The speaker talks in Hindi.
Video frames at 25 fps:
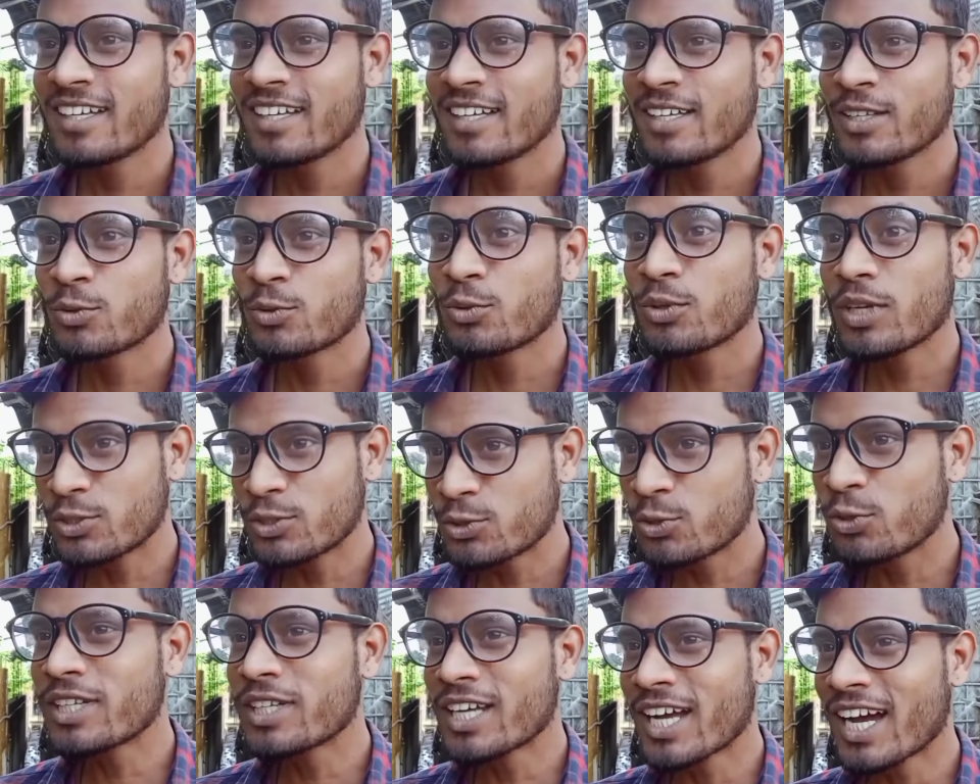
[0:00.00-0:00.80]
आना
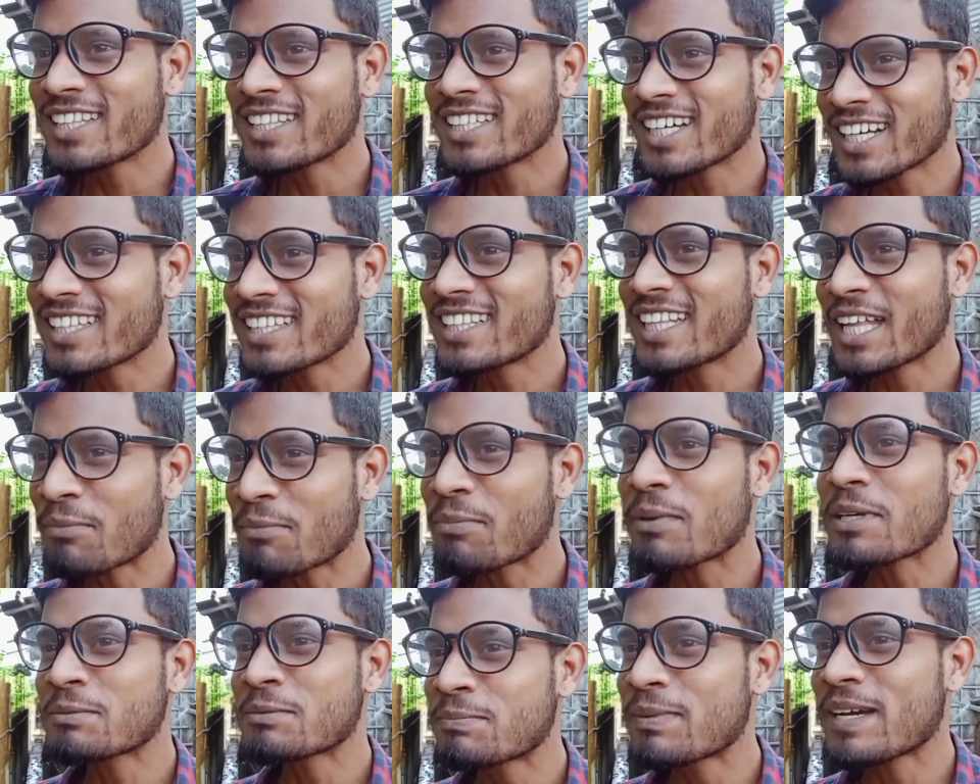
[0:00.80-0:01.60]
तूने झूठ कहा था कि
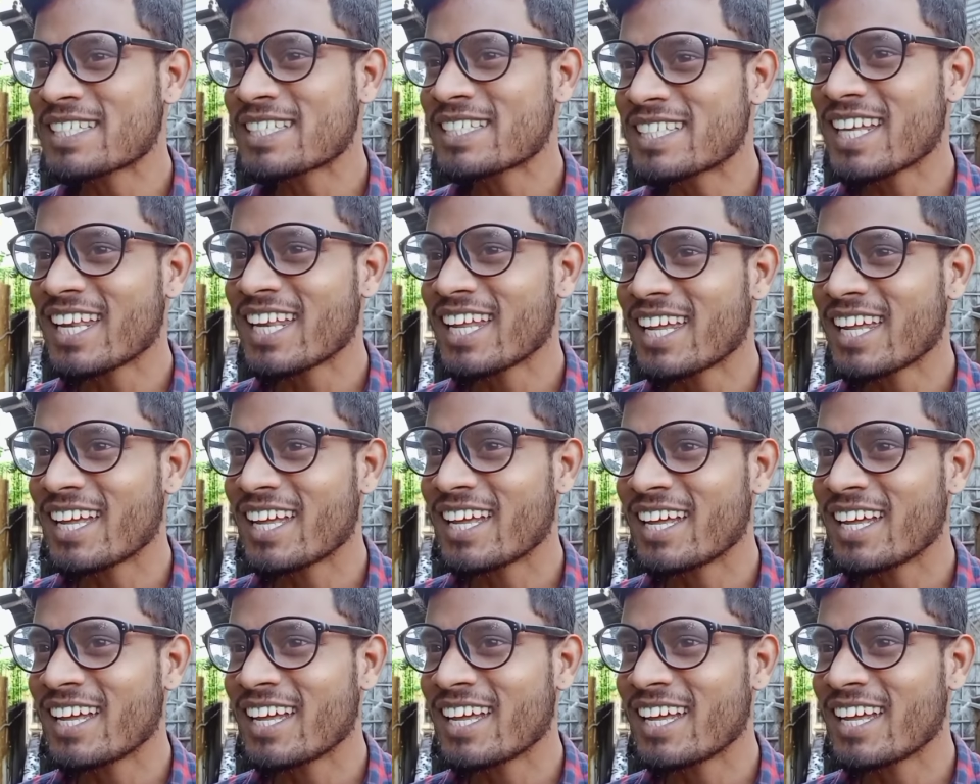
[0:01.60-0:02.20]
तेरे पास पैसे